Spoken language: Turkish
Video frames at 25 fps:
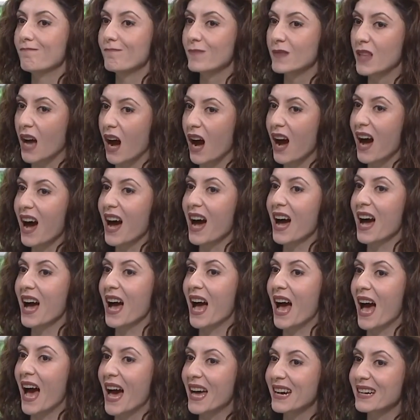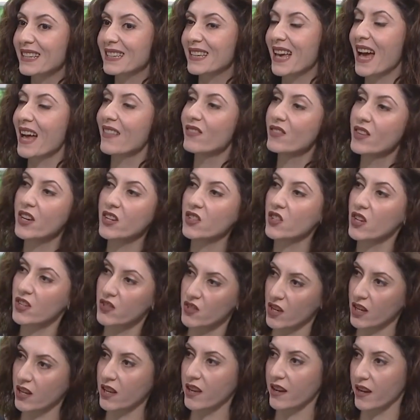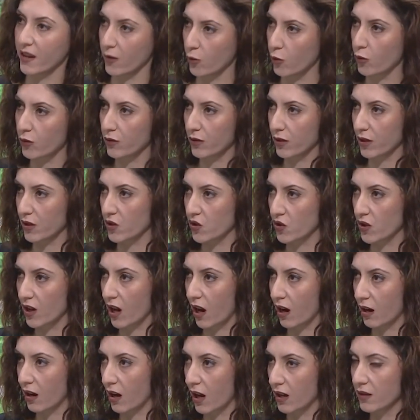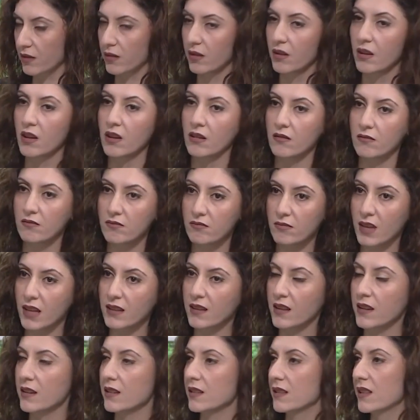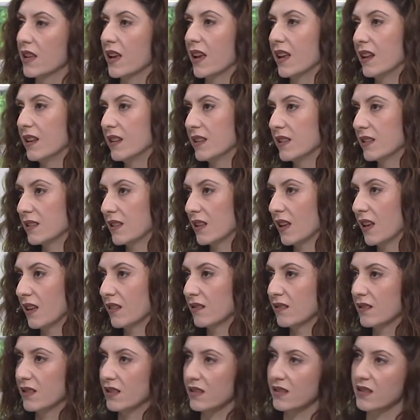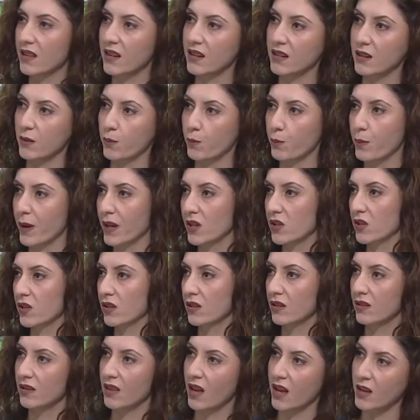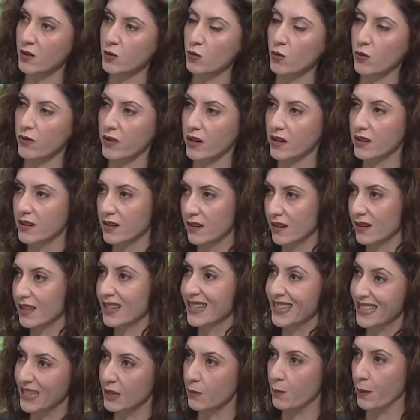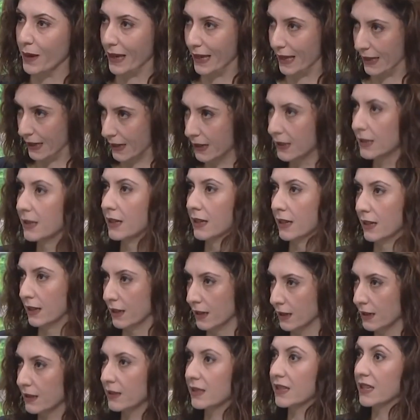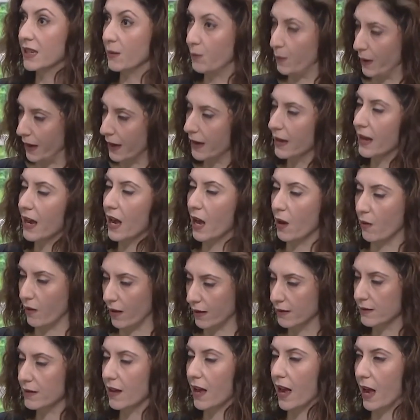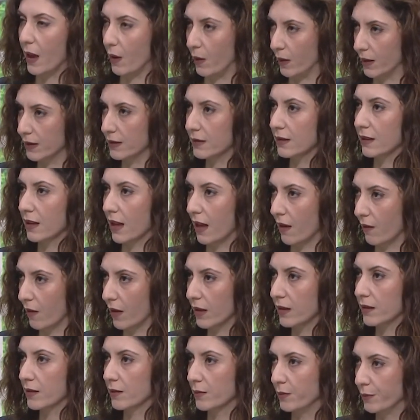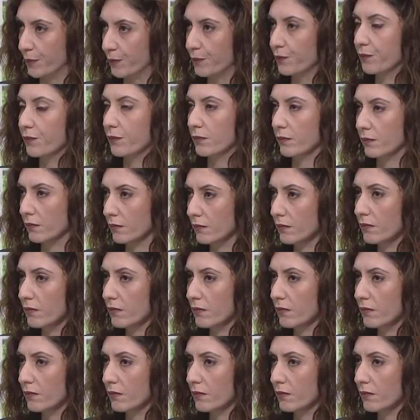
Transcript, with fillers: daha erken yaşa çekerek ortaya çıkarlar. Dedenizde 50 ise sizde 45, daha sonra 40 gibi devamı o gibi. şekilde geliyor. Evet, Öyle evet, olunca evet. hal böyle olunca